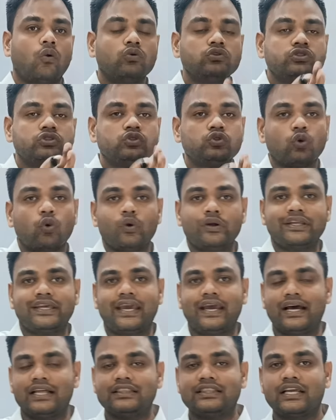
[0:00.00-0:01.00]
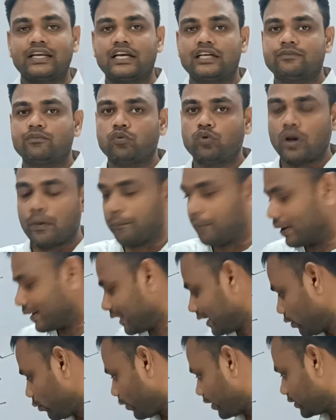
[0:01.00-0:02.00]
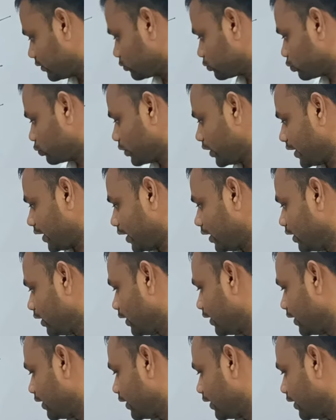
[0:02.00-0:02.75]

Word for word: उस जोन के अंतर्गत पूरा बटा हुआ है दोस्तों ठीक है